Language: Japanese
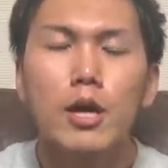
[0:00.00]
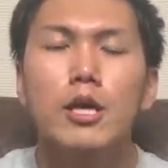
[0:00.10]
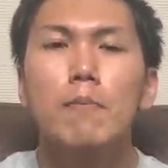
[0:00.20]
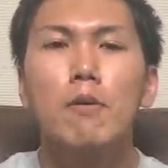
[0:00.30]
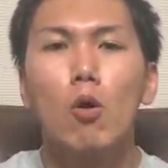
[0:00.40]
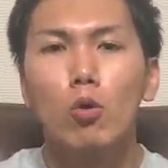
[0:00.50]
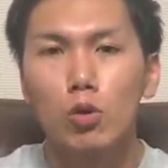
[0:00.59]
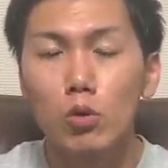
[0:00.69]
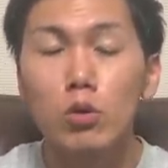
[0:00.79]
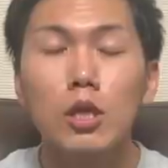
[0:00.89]
やっぱ
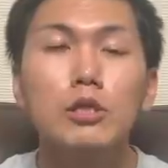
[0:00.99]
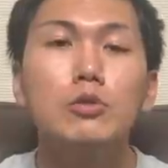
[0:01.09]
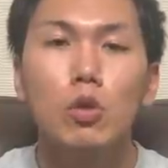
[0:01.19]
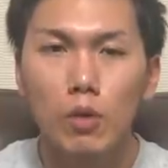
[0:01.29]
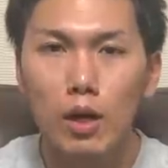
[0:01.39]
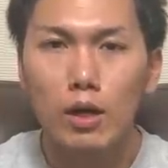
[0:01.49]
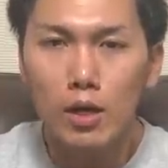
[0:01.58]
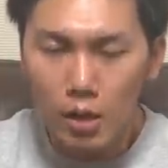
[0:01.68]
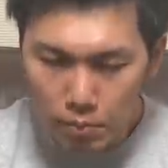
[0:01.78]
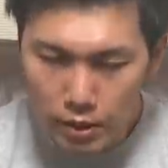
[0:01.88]
音っていうのは、
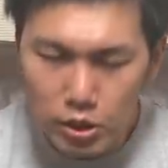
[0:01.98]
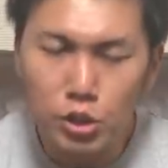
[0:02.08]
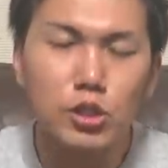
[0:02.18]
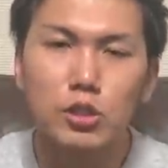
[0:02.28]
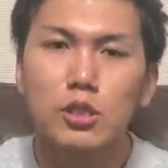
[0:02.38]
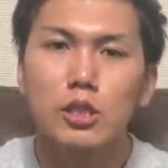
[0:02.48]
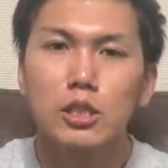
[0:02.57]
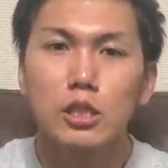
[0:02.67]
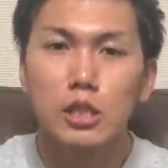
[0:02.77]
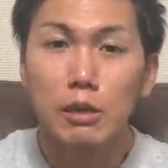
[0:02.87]
まあ、すぐ
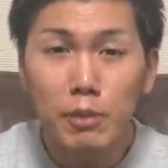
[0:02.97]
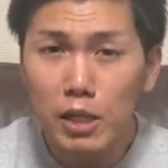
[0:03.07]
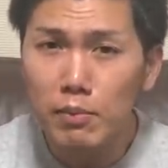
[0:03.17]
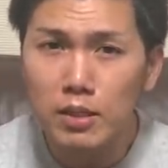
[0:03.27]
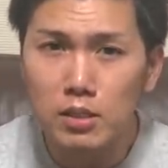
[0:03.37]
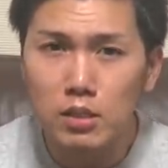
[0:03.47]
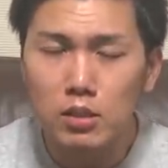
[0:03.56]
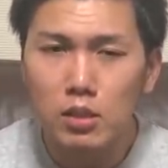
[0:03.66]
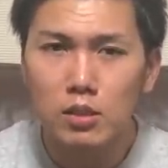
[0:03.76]
響きます。